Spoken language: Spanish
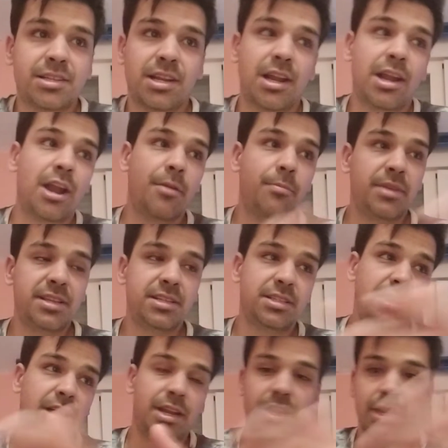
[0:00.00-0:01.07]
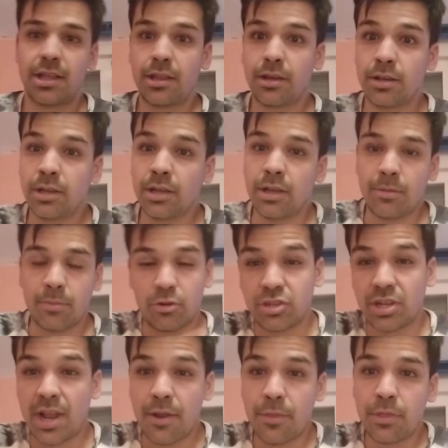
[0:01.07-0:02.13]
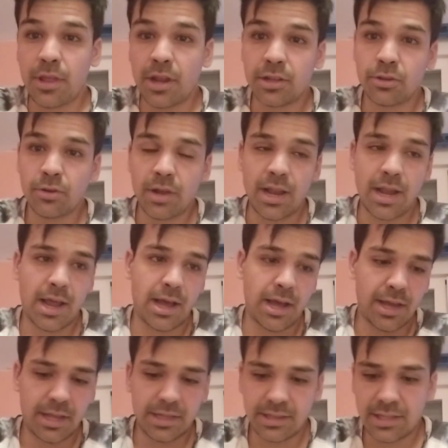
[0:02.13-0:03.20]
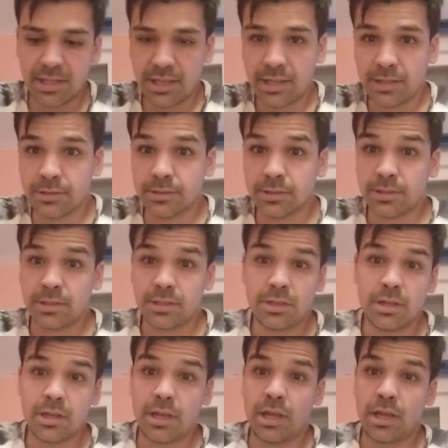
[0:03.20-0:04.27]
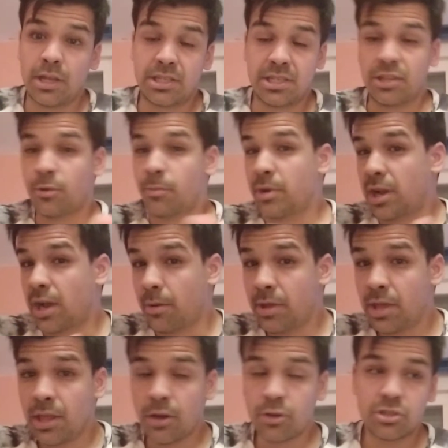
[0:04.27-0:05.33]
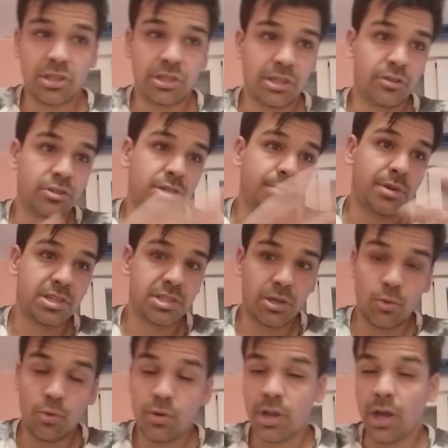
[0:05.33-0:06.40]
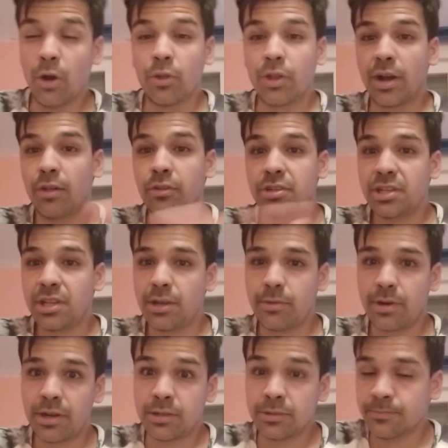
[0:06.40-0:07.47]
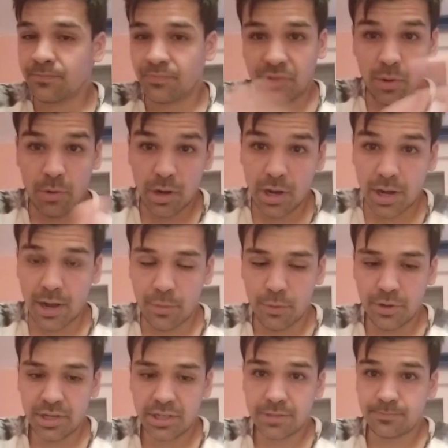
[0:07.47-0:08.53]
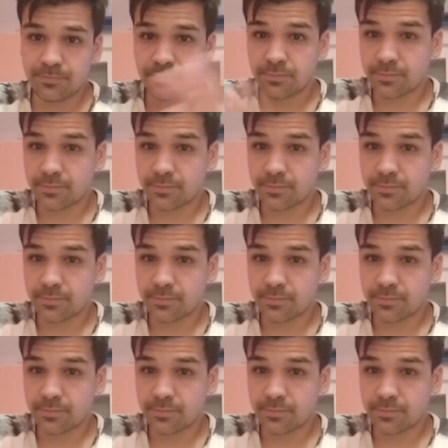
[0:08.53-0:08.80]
ser alarmista ni nada, pero sí que es cierto que la gente, eh, siendo precavida o sintiéndose más segura o dejándose llevar, de igual las razones,